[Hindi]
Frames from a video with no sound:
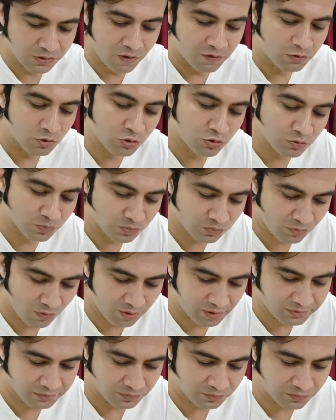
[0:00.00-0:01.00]
तो
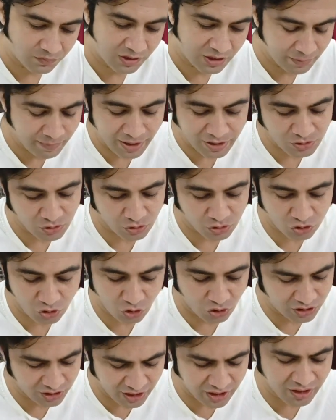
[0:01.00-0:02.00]
ये मैं सोचता हूँ
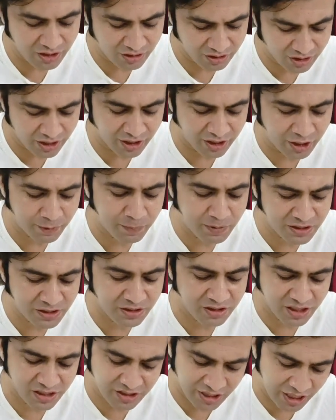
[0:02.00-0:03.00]
और ये ये हंड्रेड परसेंट
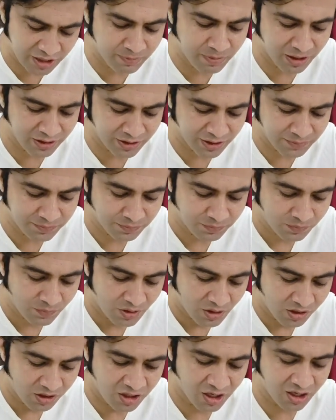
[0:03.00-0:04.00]
ये सही बात है
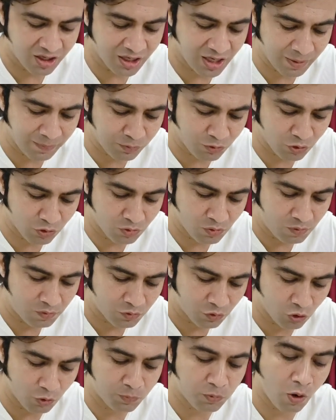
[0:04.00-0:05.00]
कि अगर आपको
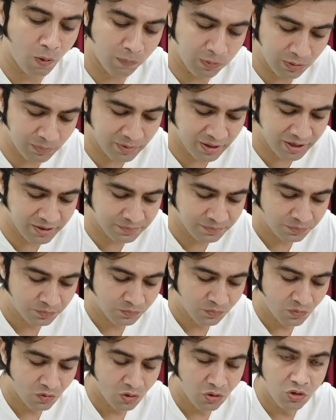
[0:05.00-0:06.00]
कोई प्रॉब्लम है
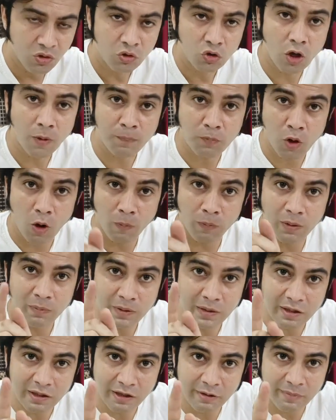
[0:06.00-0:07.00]
तो आप प्रॉब्लम
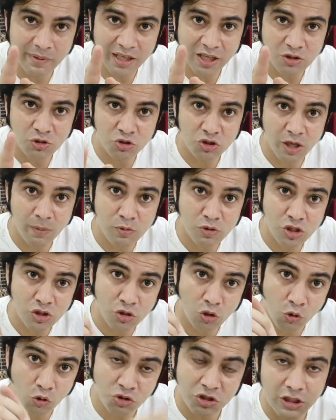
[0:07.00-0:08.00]
के बारे में ना सोचें आप उसके
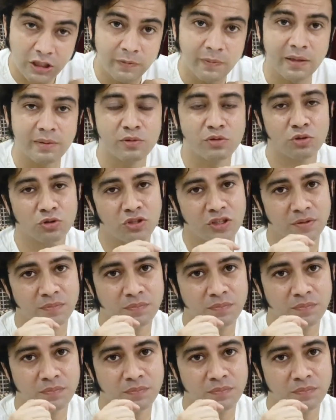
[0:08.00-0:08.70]
सॉल्यूशन के बारे में सोचें